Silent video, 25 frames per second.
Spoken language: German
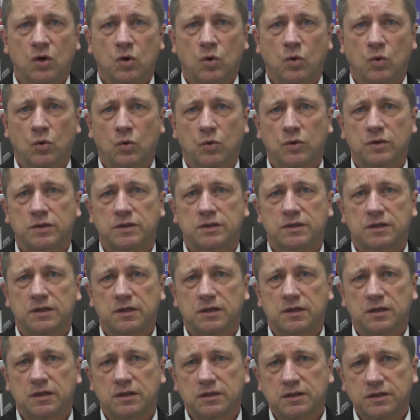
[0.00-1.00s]
Und
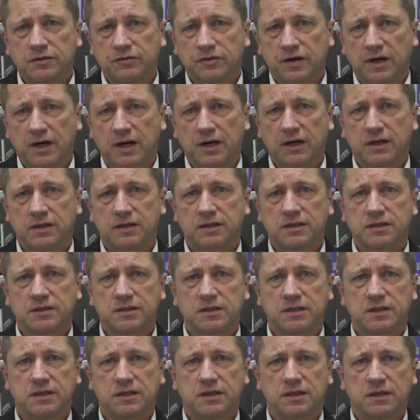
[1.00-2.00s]
die Frage, die
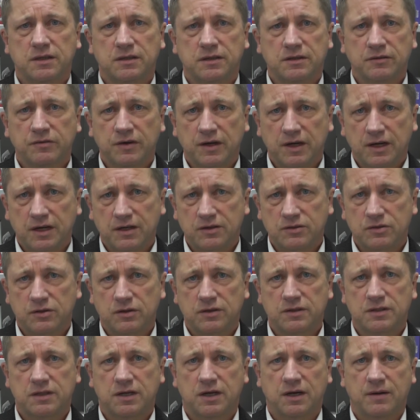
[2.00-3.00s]
sich die
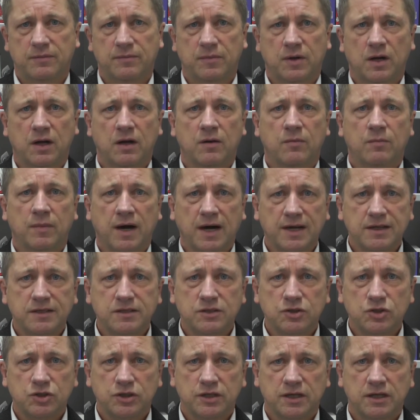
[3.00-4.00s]
Verlagshäuser am
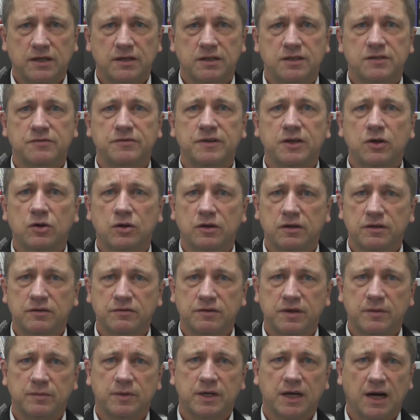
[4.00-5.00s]
meisten stellen, ist, wie können
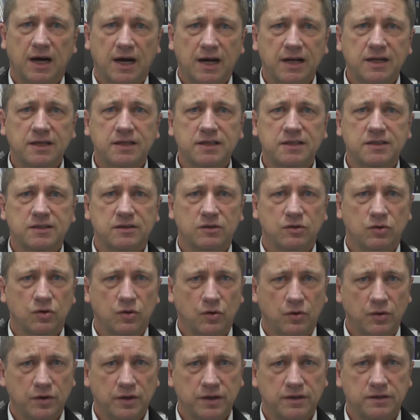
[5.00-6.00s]
wir mit all diesen
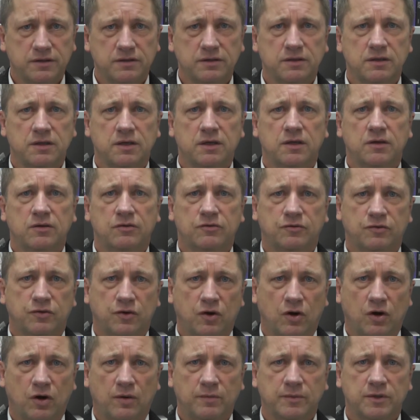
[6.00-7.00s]
neuen
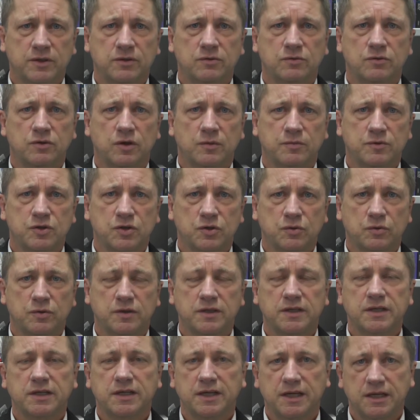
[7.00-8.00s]
Formen und
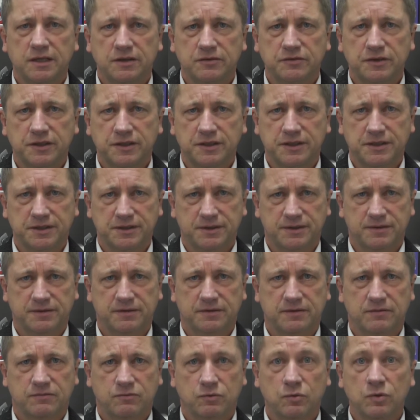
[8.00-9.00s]
Optionen Geld verdienen?
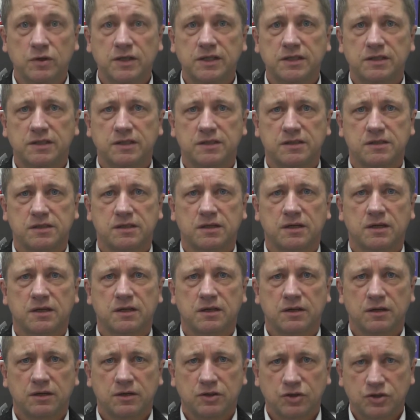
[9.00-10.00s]
Wo liegt das
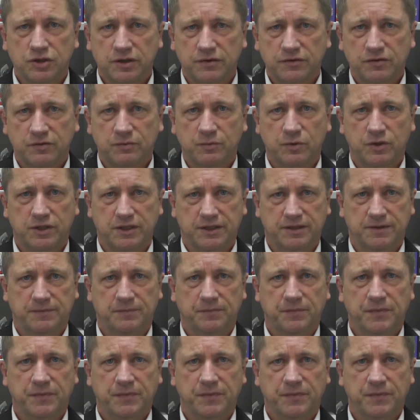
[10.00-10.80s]
Geschäftsmodell?